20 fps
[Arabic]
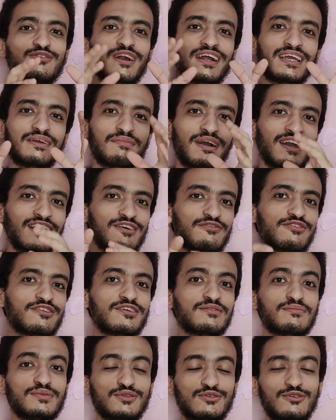جاي مع
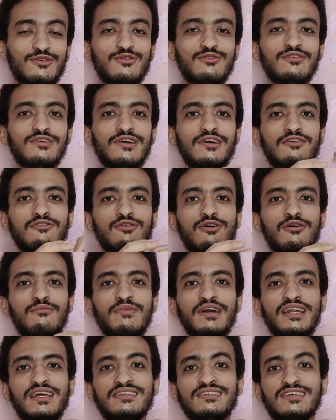الافراد بتوعه
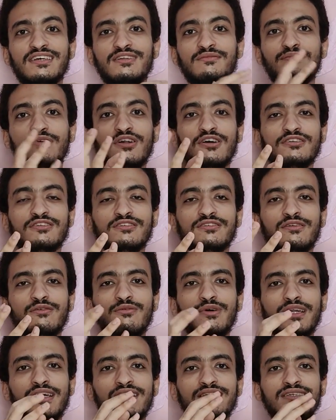وهما الاس 8 بلس
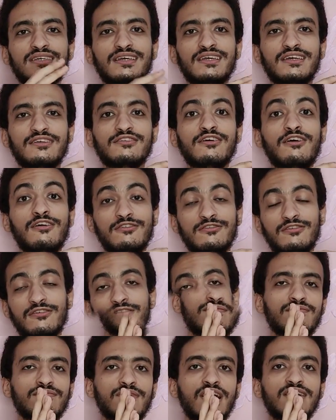والاس 8
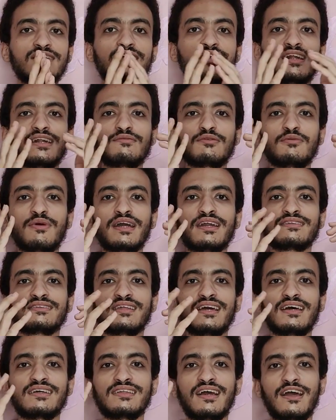الترا النهارده هكلمكم عن
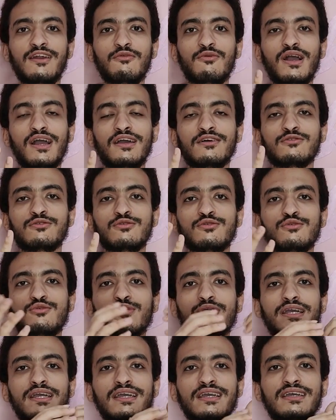الثلاث انواع دول
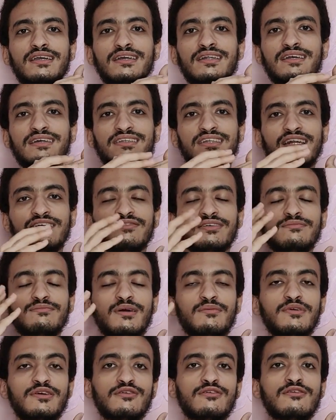وايه الاختلافات
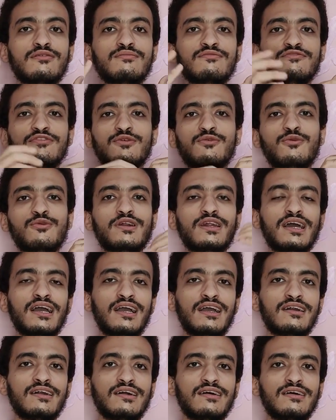ما بينهم في كل
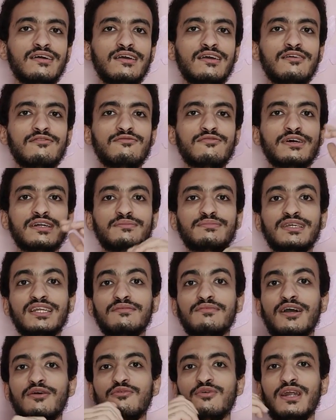حاجه فهنبتدي
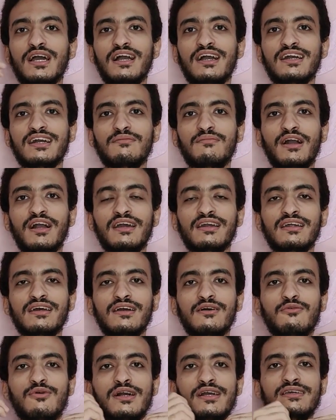باول حاجه
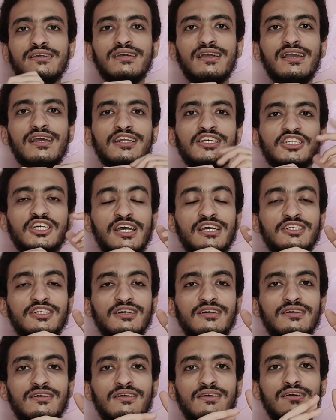معانا وهي
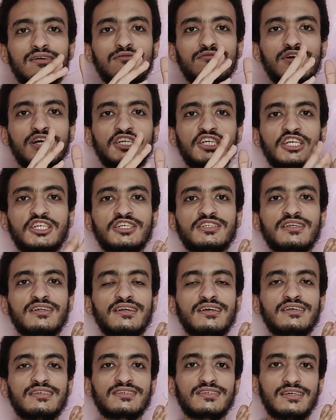الشاشه فشاشة يعني
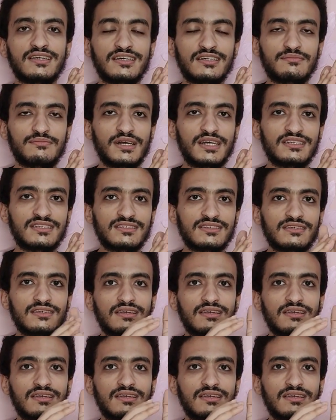شاشة الاس 8 بس